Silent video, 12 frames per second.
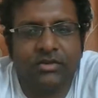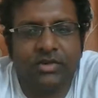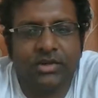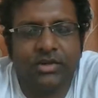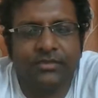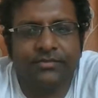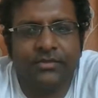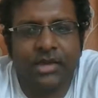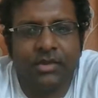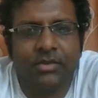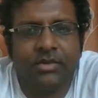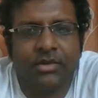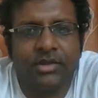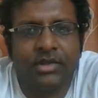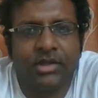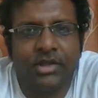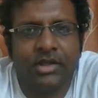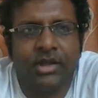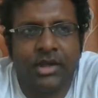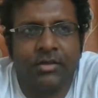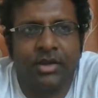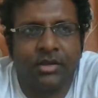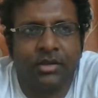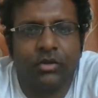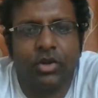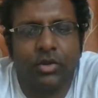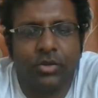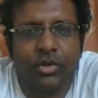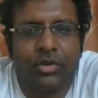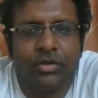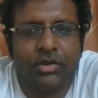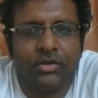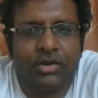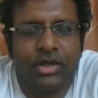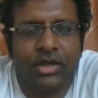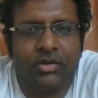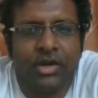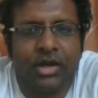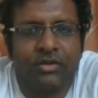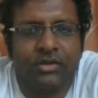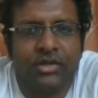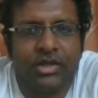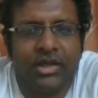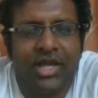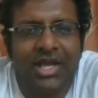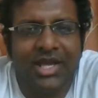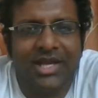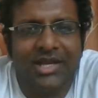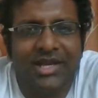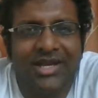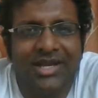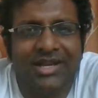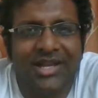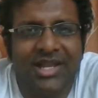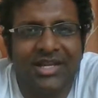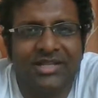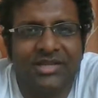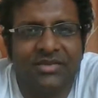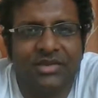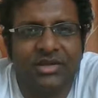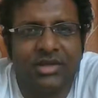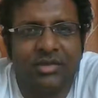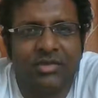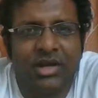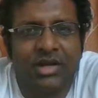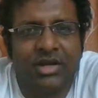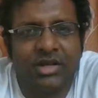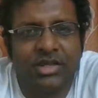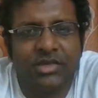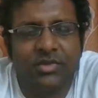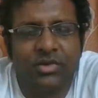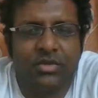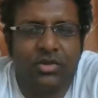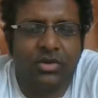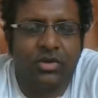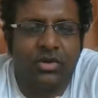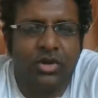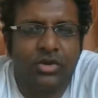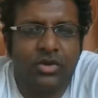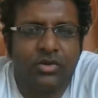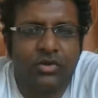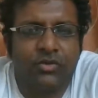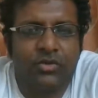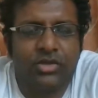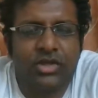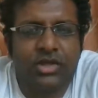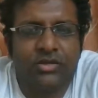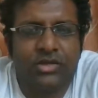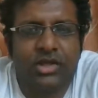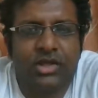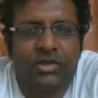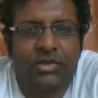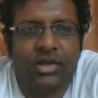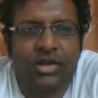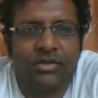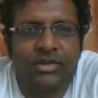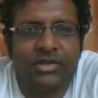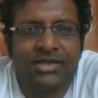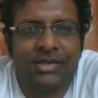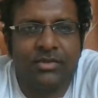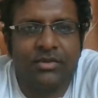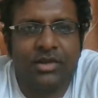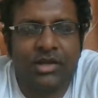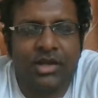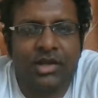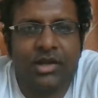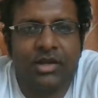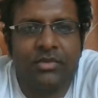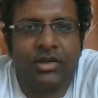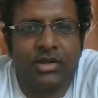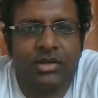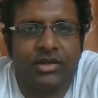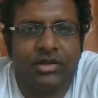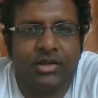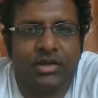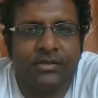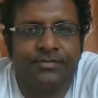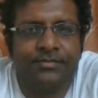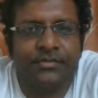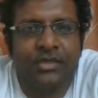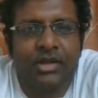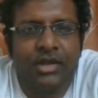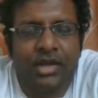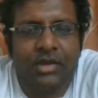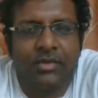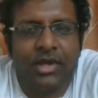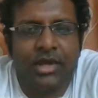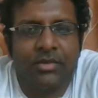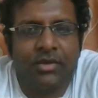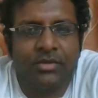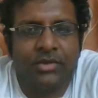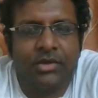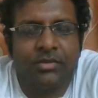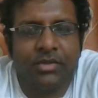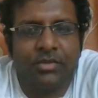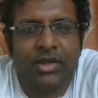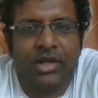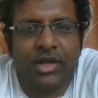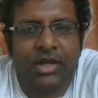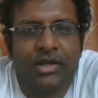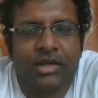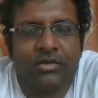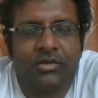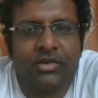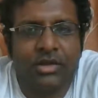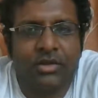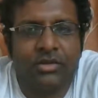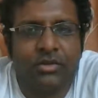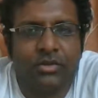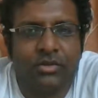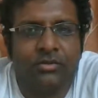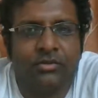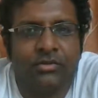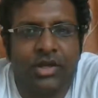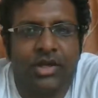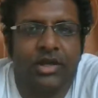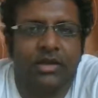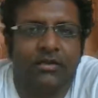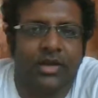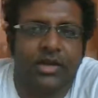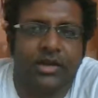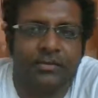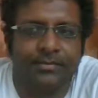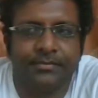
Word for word: வந்து நம்ம வந்து நம்ம அந்த நோக்கி போனோம்னா வந்து நம்மளால் வந்து கிரேட்டர் ஹைட்ஸை வந்து நம்மளால் ரீச் பண்ண முடியும் ஸோ ஃப்யூச்சரில் வந்து இது மாதிரி வந்து சம்பவங்கள் நடக்காமல் இருக்கிறதுக்கு நம்ம எல்லாமே வந்து ப்ரிப்பேர்டாக கரெக்டாக வந்து இருந்துக்கணும் நன்றி வணக்கம்